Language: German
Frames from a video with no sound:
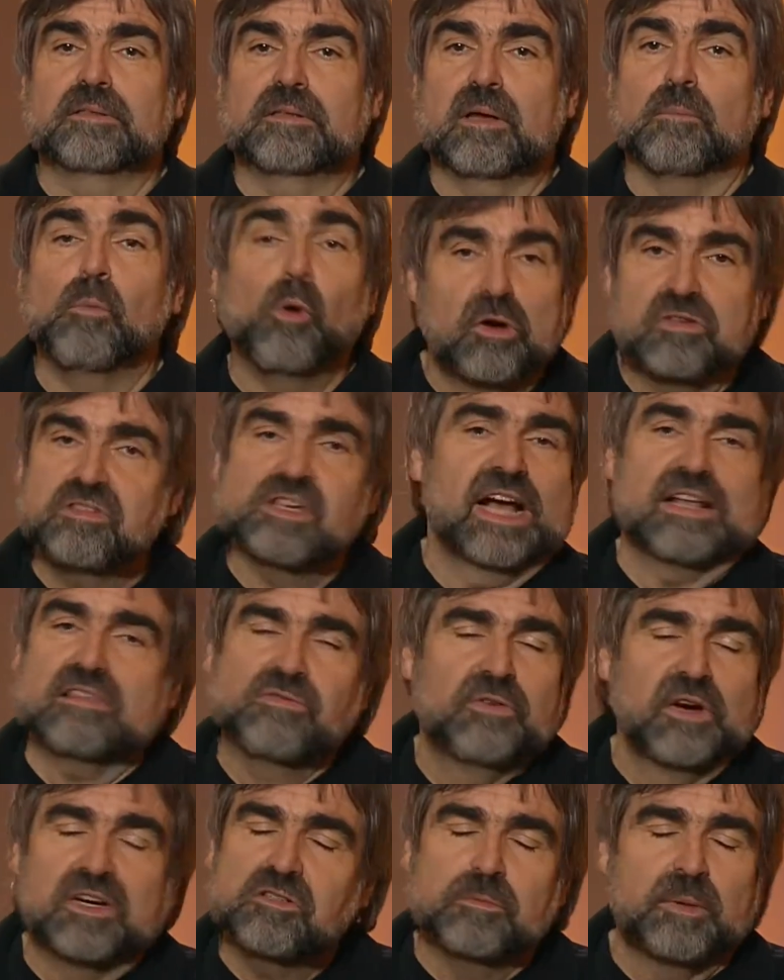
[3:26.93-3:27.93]
Der Mosi hat
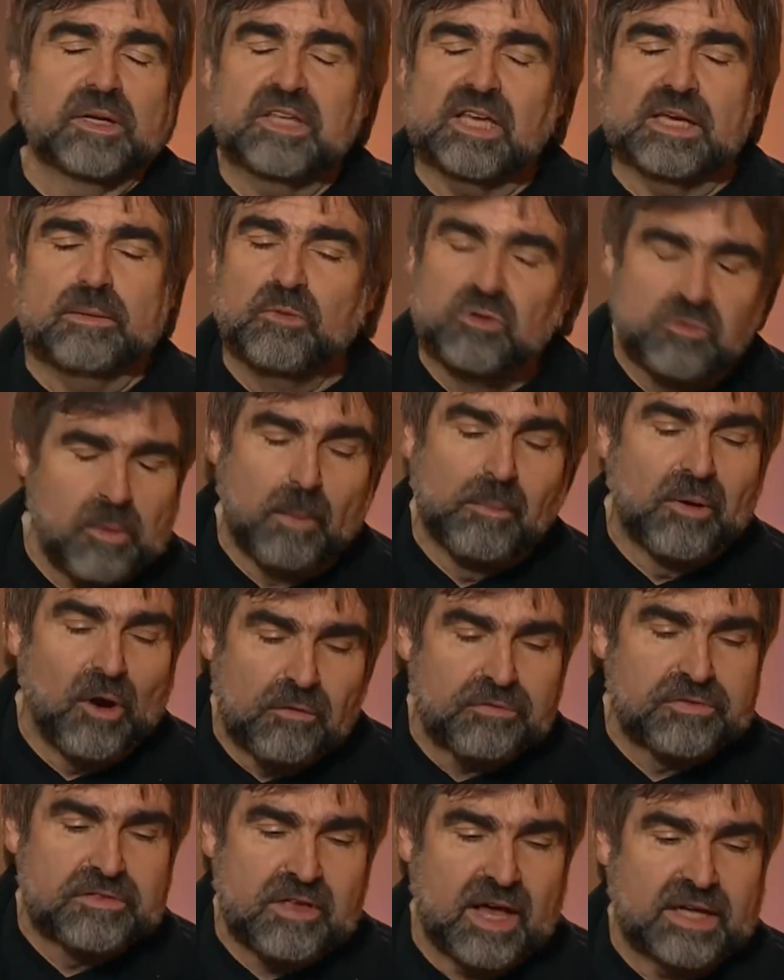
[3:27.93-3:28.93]
es wirklich übertrieben, muss man auch mal
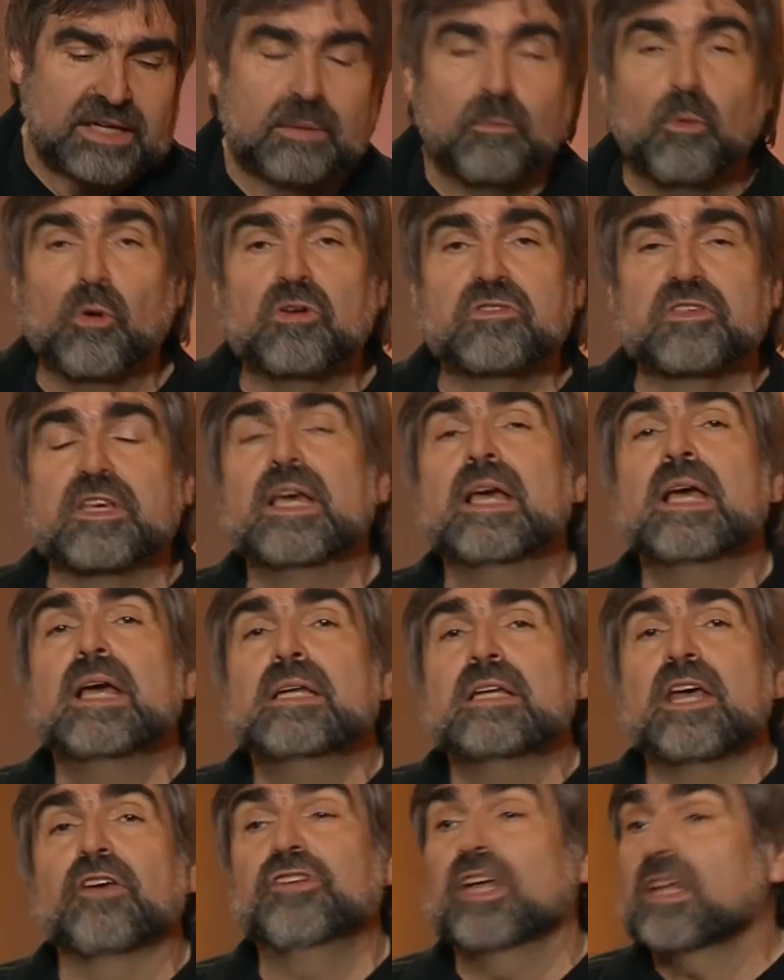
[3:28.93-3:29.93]
offen sein. Der Mosi,
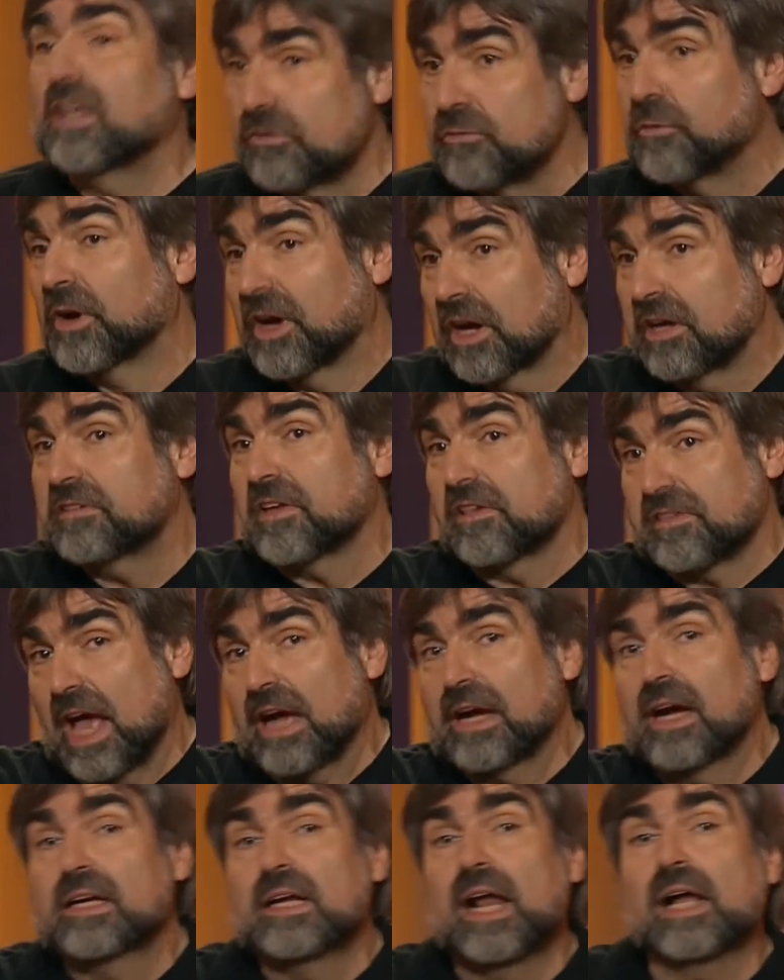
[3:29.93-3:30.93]
der steht jetzt vor Gericht, der ist
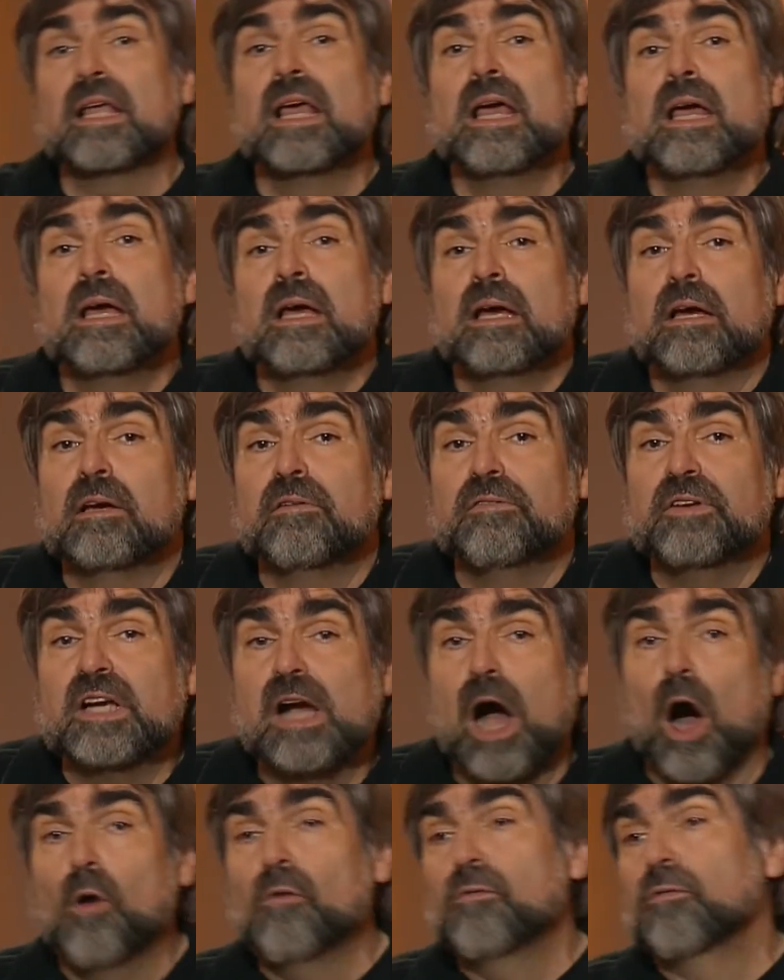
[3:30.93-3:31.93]
angeklagt äh,
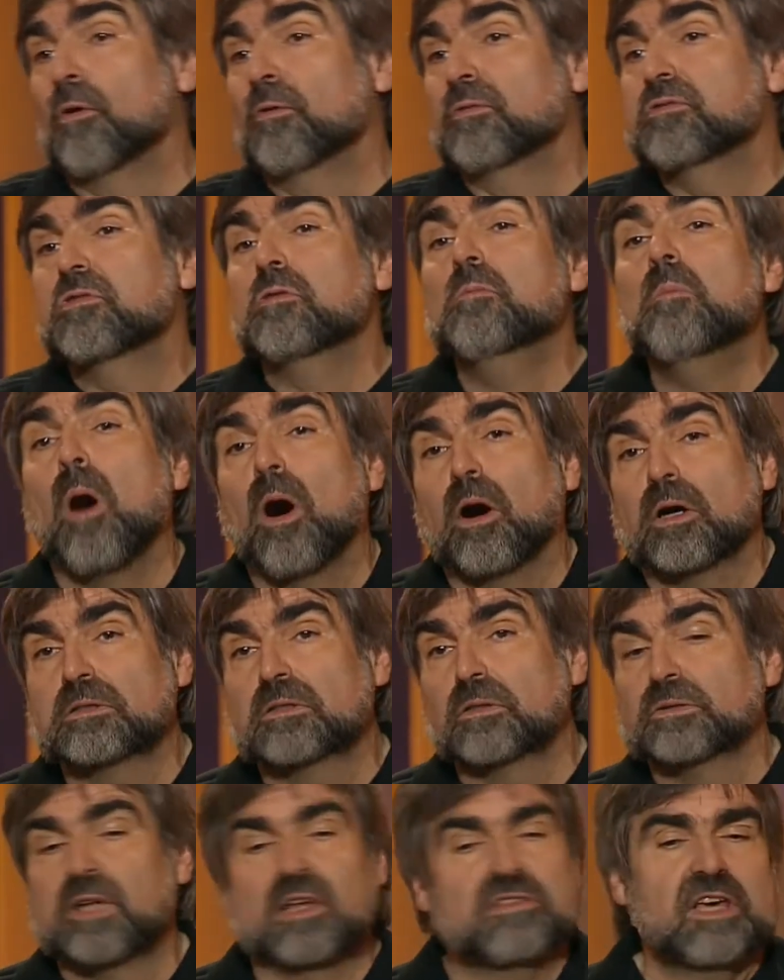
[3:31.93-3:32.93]
wegen Aufruf zu
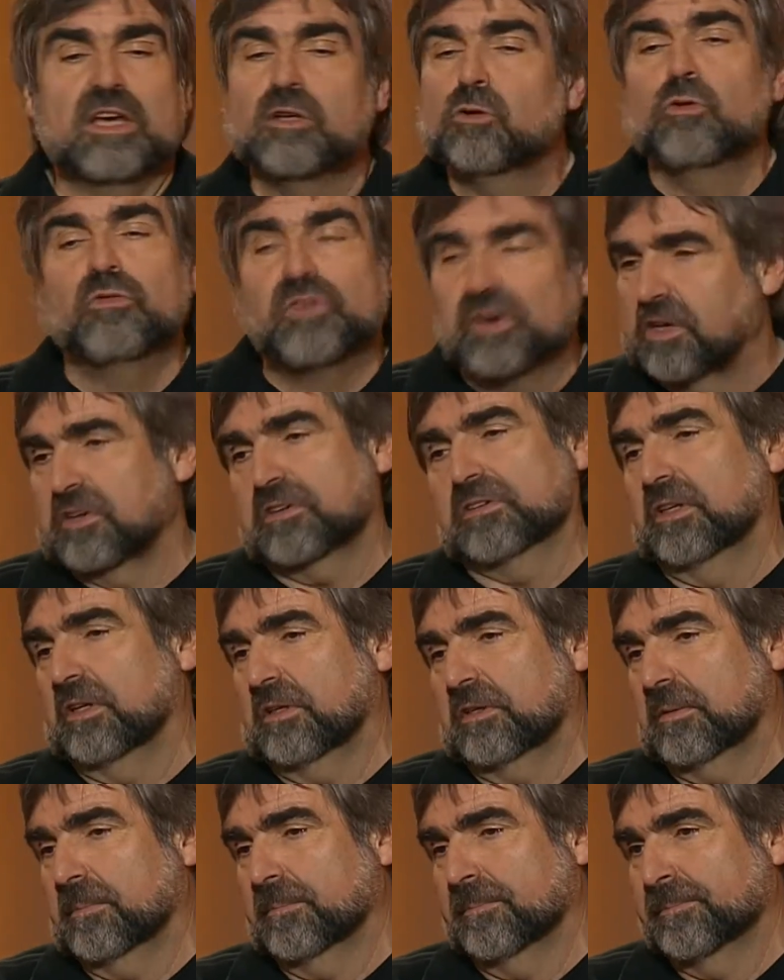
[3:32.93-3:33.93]
Mord. Und das geht nur wirklich
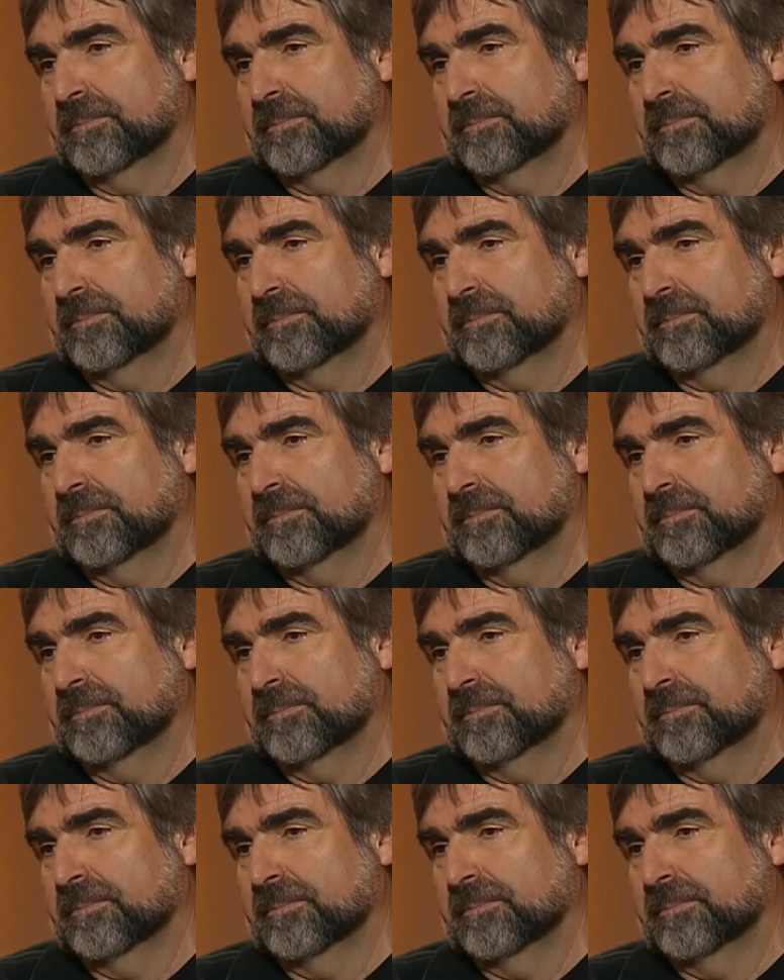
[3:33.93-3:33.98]
nicht.